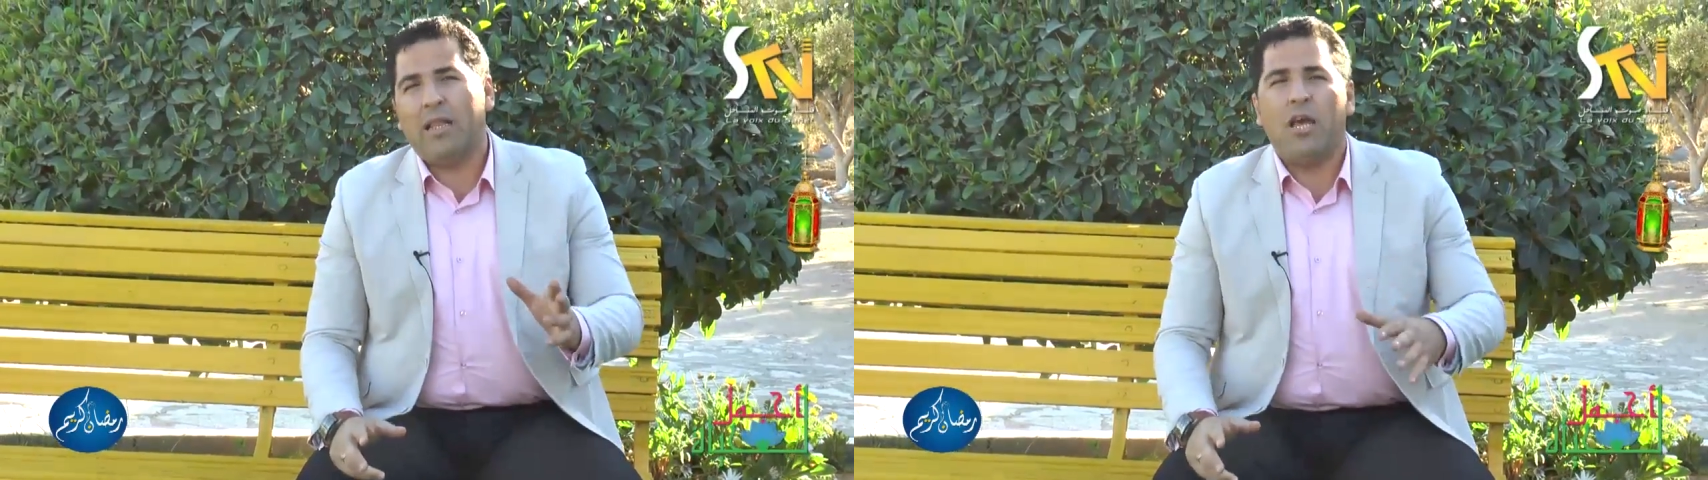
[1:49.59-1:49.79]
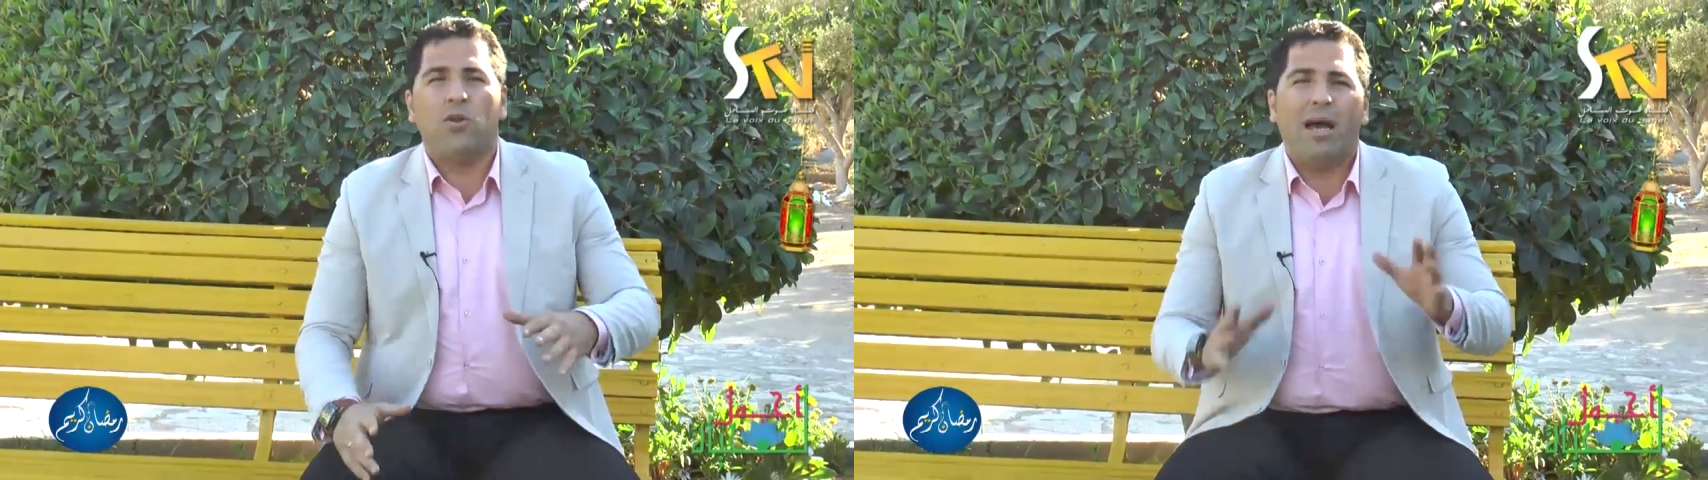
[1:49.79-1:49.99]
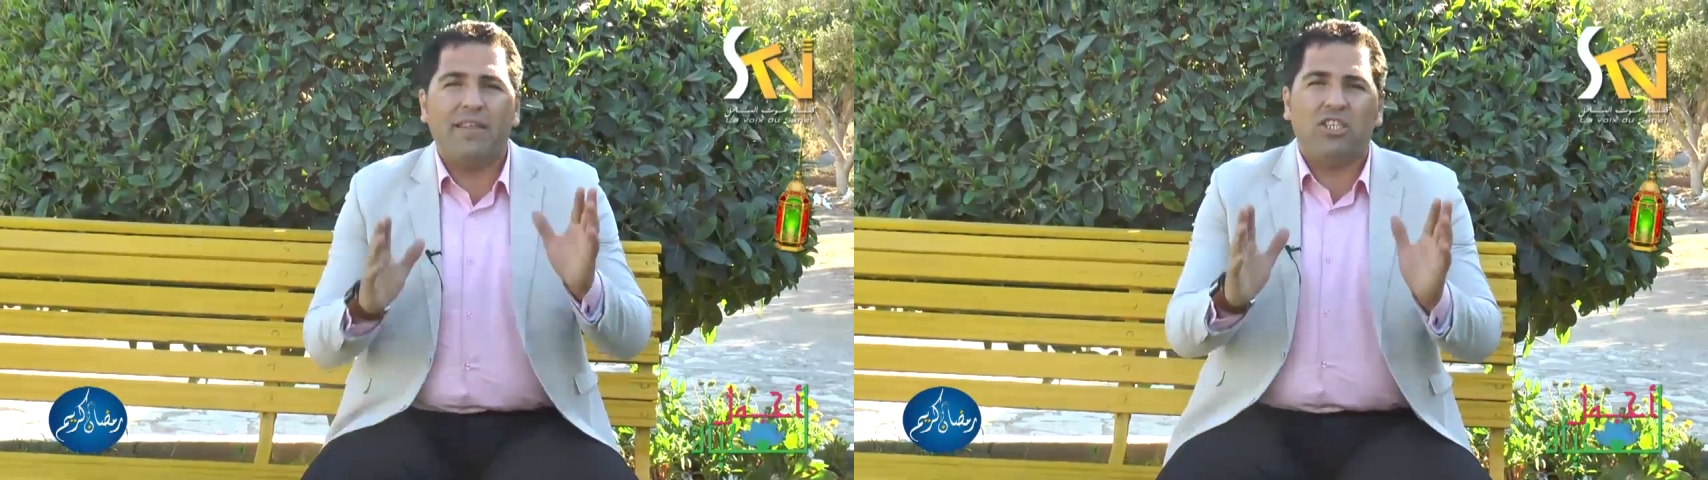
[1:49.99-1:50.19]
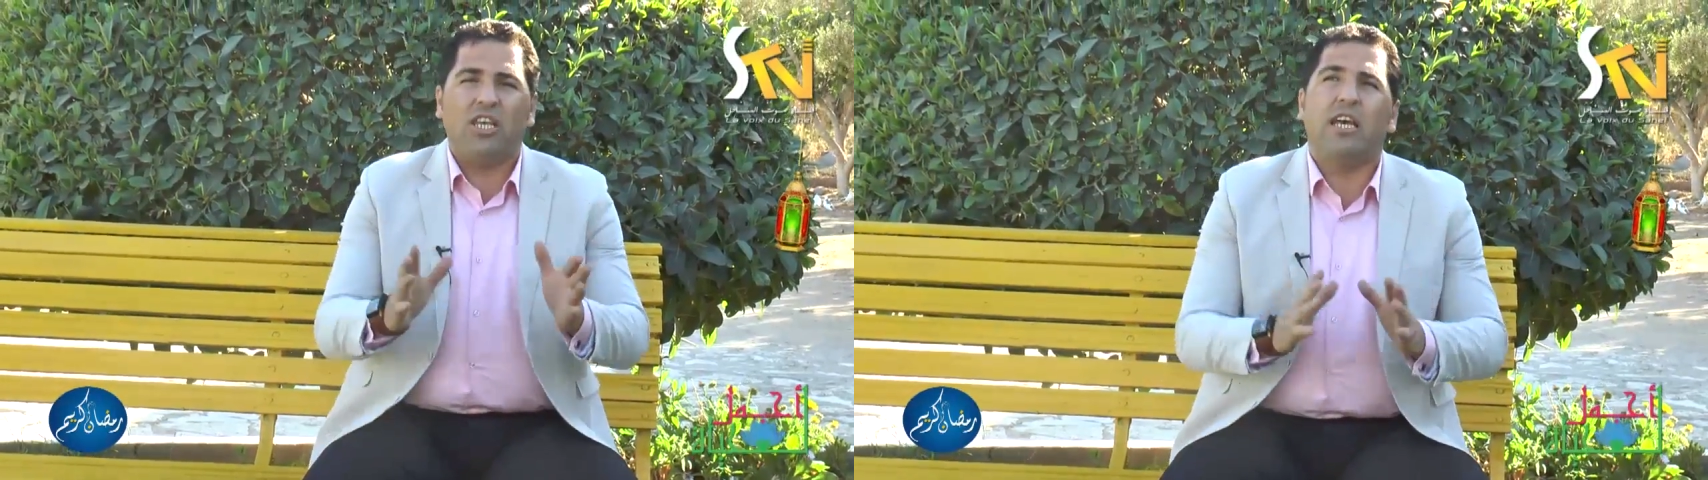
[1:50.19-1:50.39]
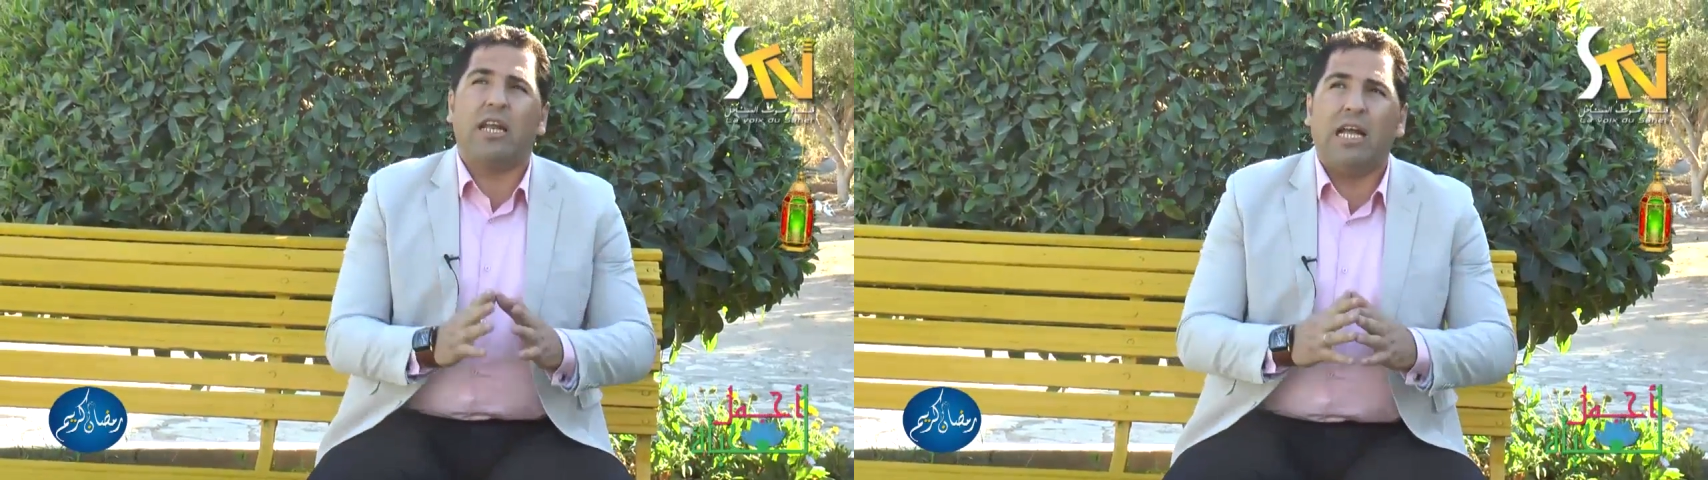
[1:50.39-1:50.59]
لأنه هذا
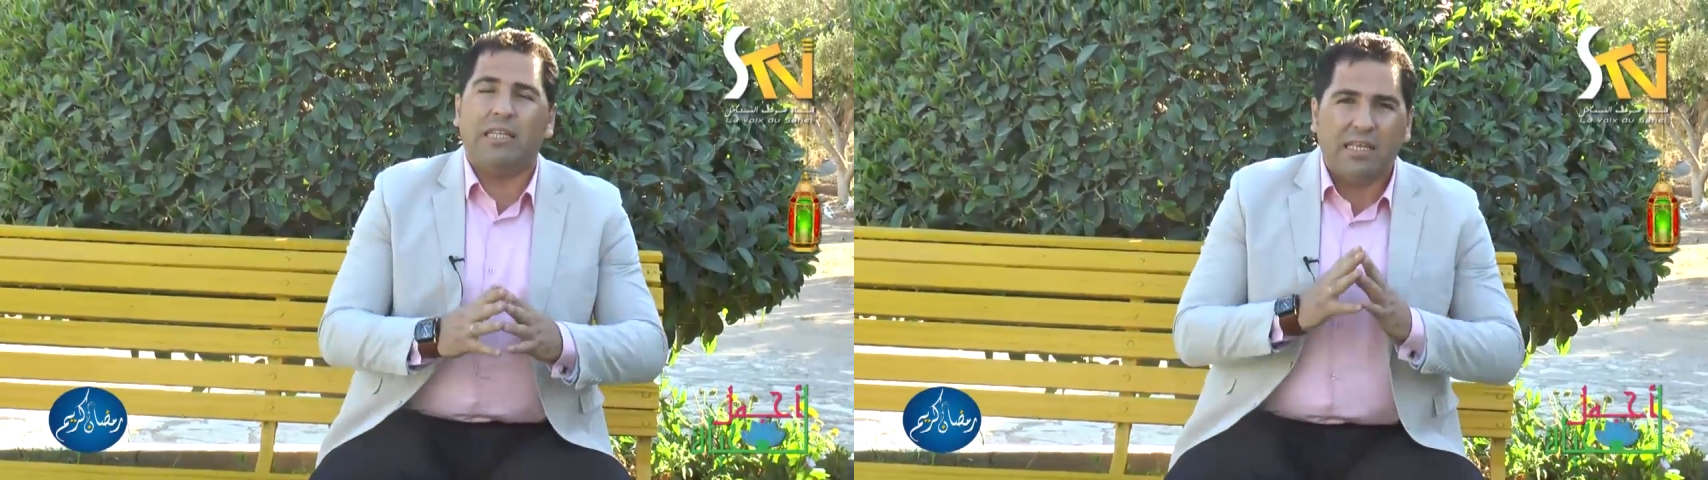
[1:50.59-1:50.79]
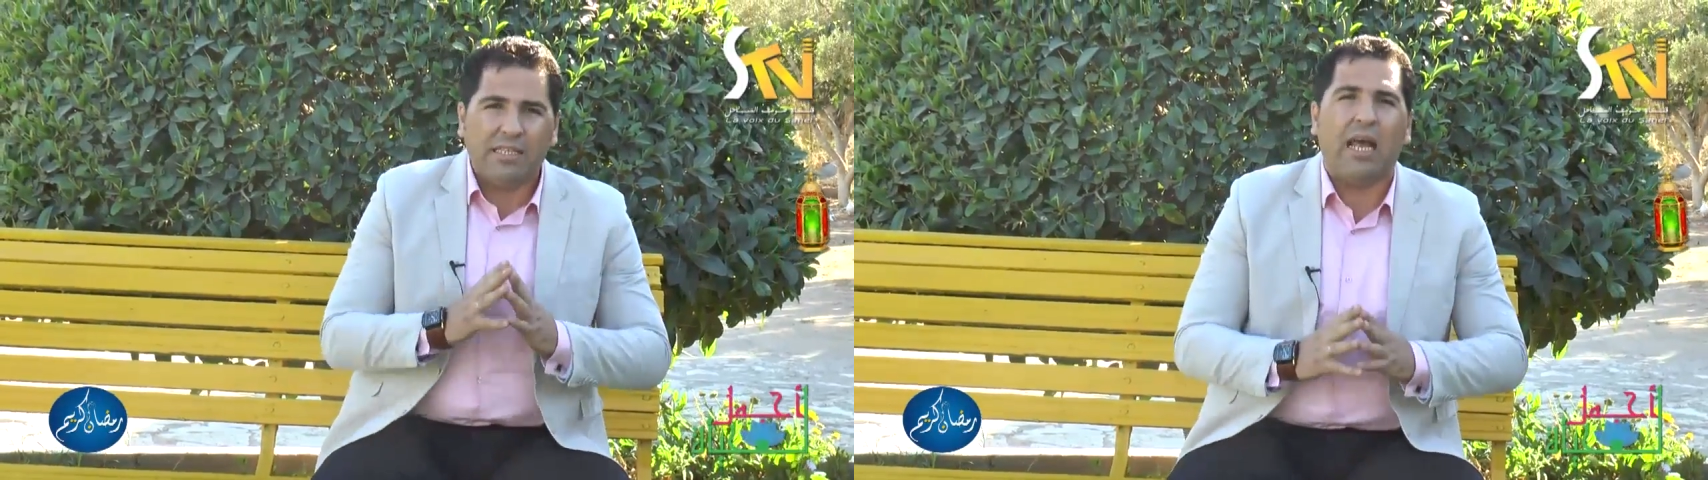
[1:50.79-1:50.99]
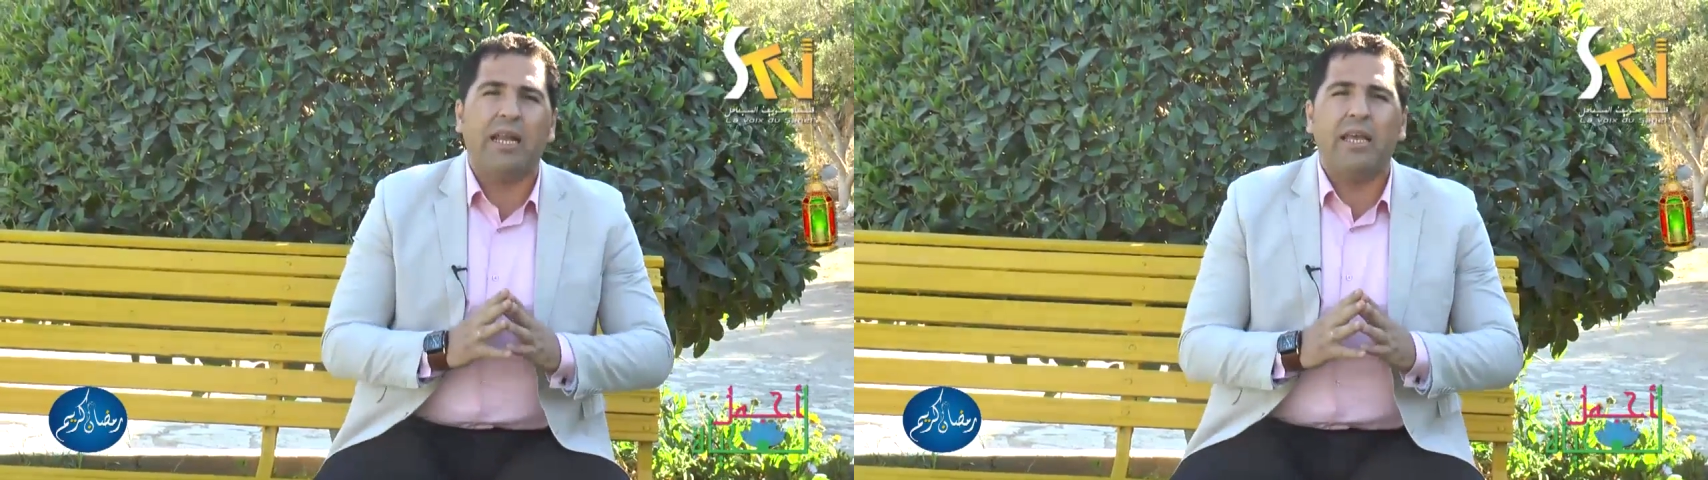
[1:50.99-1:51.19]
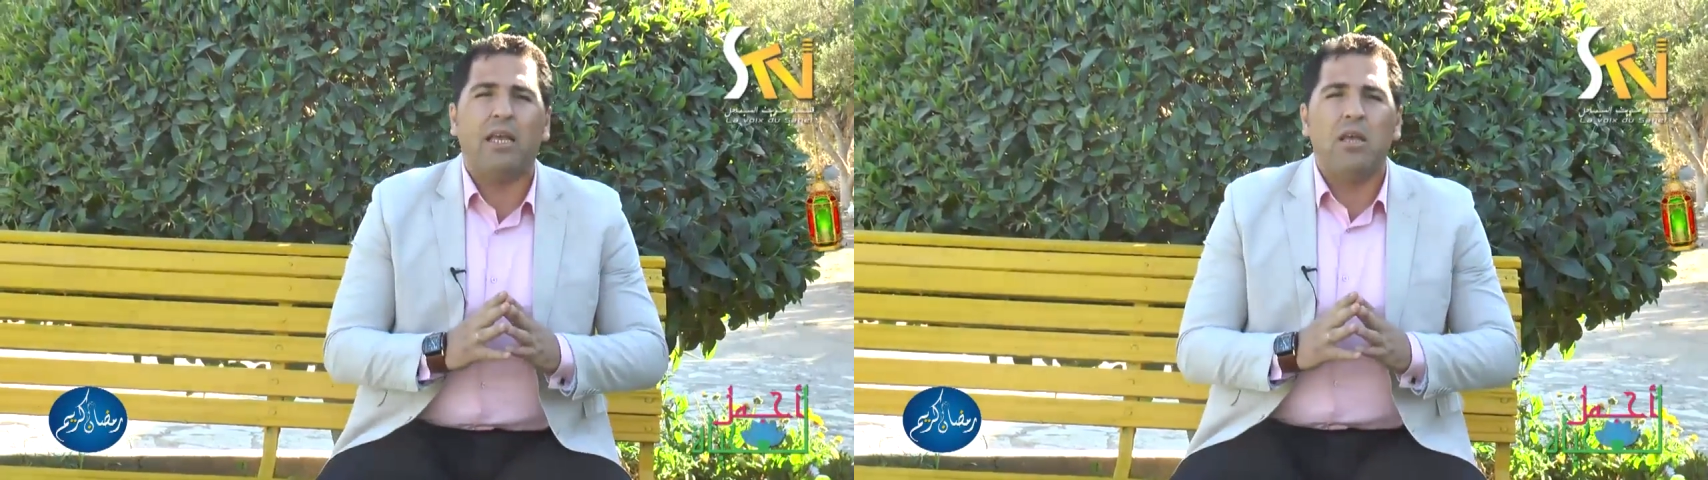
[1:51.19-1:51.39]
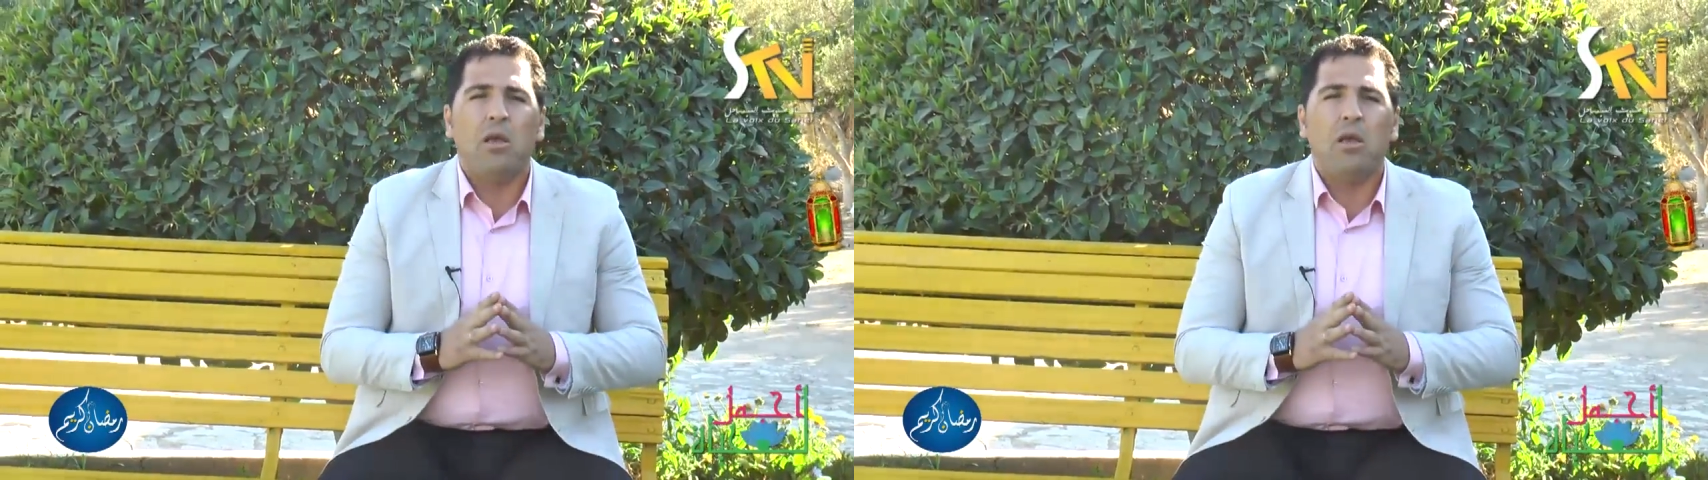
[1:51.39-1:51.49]
الشيء راح تحصل عليه